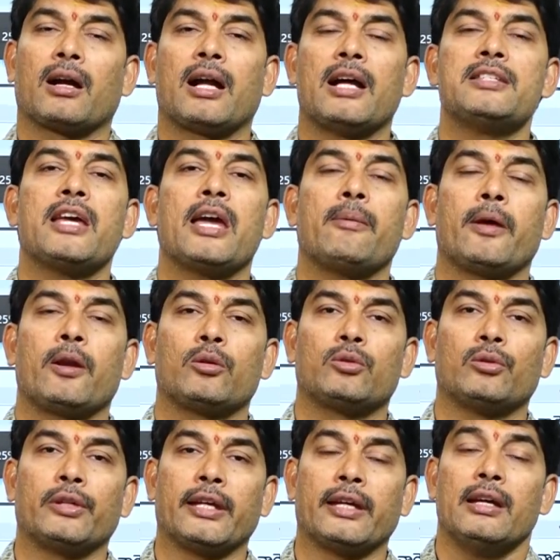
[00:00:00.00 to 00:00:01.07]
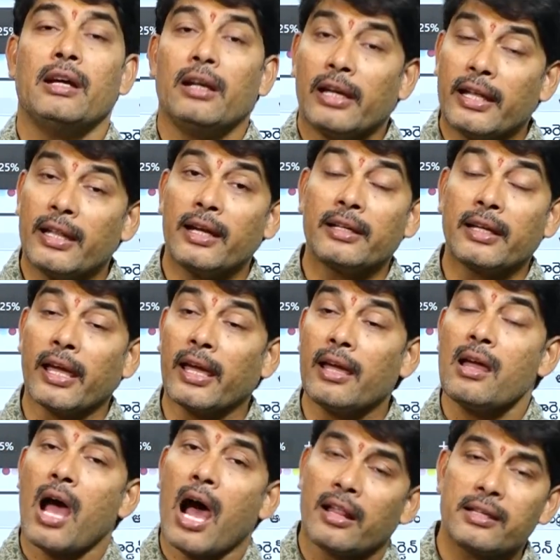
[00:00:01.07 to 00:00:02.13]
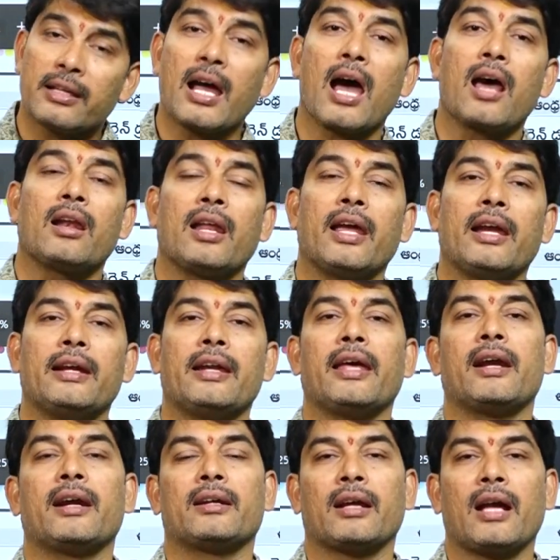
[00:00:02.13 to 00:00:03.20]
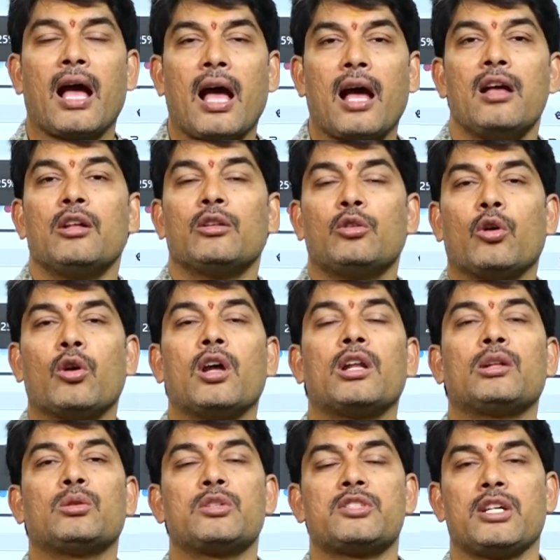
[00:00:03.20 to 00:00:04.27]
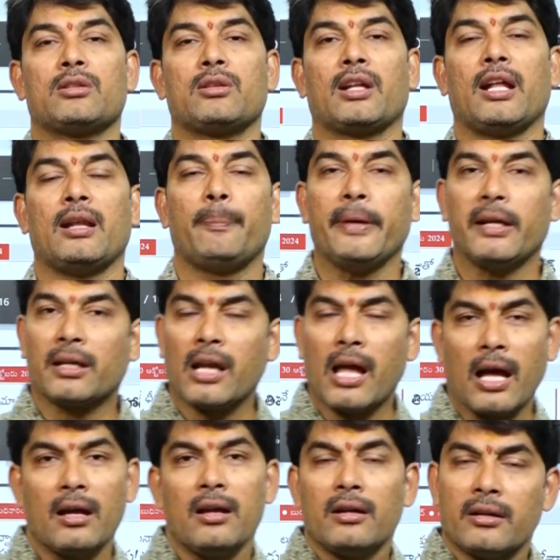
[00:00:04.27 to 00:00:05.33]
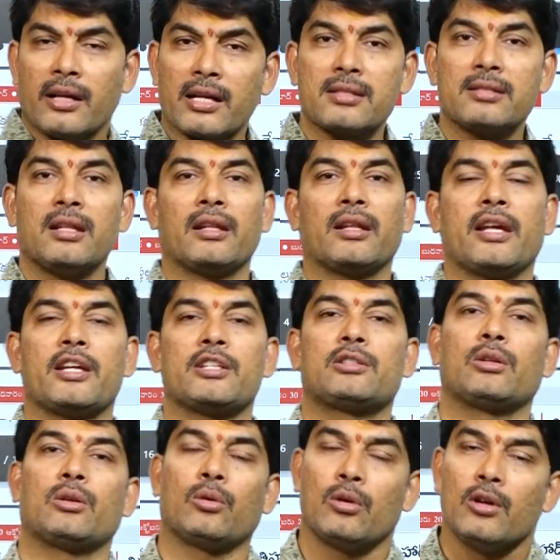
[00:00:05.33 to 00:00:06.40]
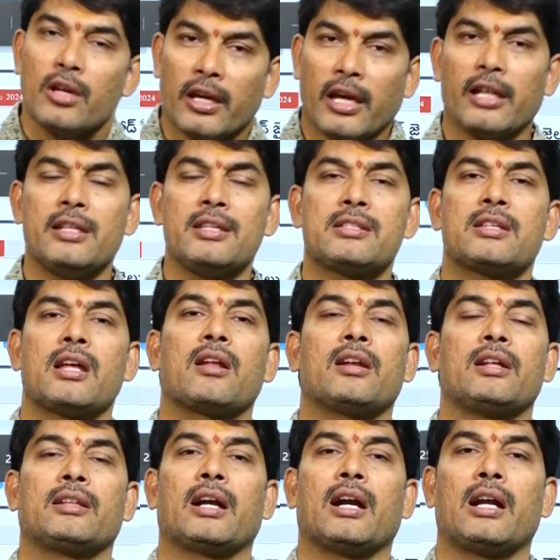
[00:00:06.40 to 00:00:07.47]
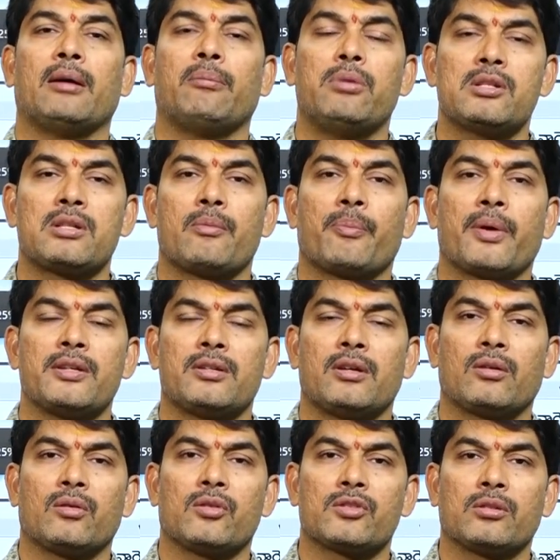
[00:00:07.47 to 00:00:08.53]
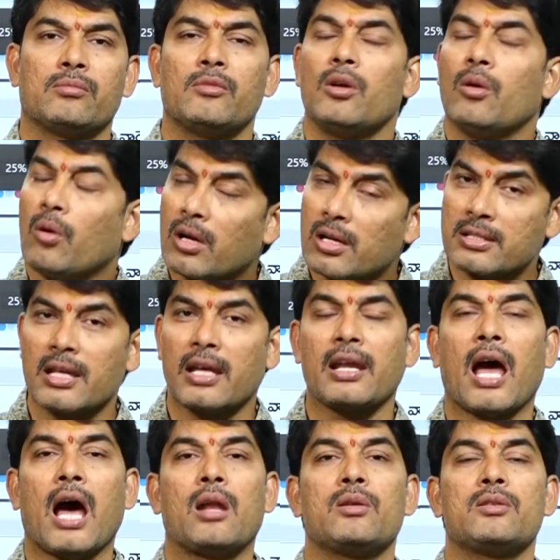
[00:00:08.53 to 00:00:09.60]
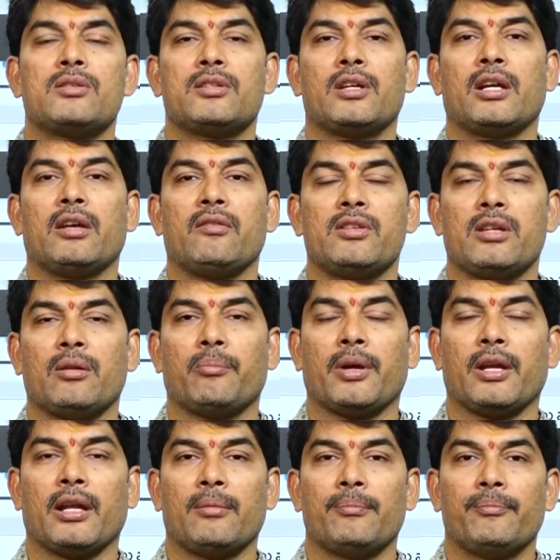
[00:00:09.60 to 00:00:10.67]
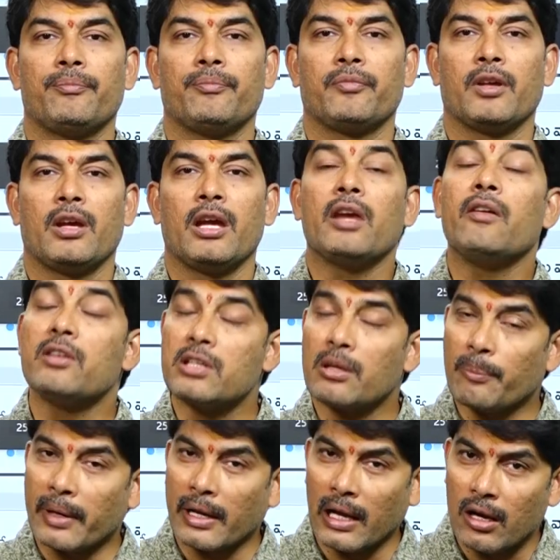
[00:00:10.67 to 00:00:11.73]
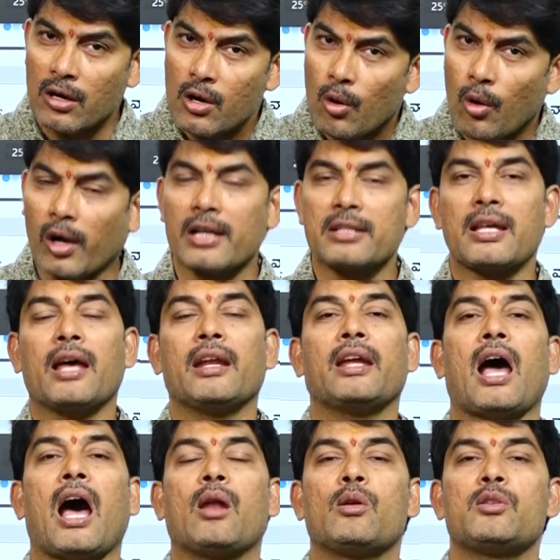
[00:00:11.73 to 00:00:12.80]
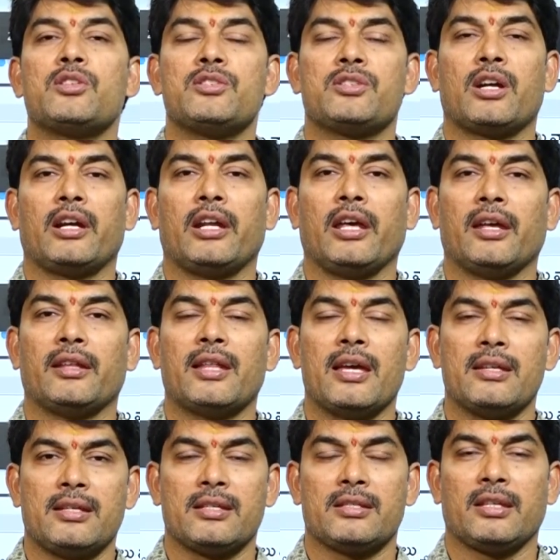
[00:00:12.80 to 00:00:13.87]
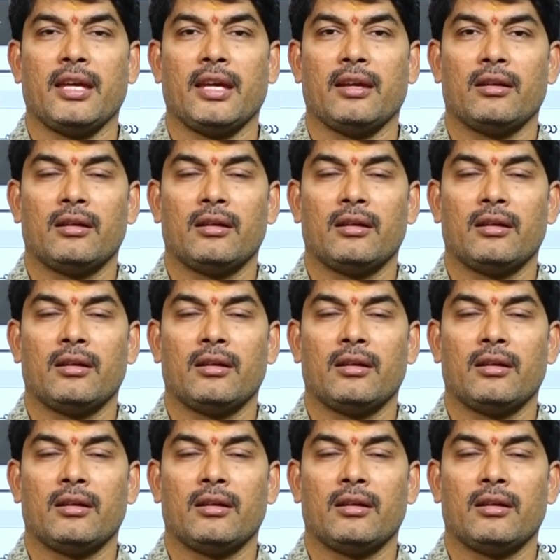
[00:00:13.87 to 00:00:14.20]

గంజాయి పెరుగుతుంది లేదంటే అధికారులే ఇండైరెక్ట్గా దొంగలతో చేతులు కలిపి ఇట్లా డ్రగ్స్ దందా చేస్తారు ఏది ఇష్టాన్ రీతిగా డబ్బులు సంపాదించడం కోసం ఒక్కసారి ఆలోచించండి ఈ విషయం పైన ఈ విషయం పైన ఒక్కసారి ఆలోచించండి దయచేసి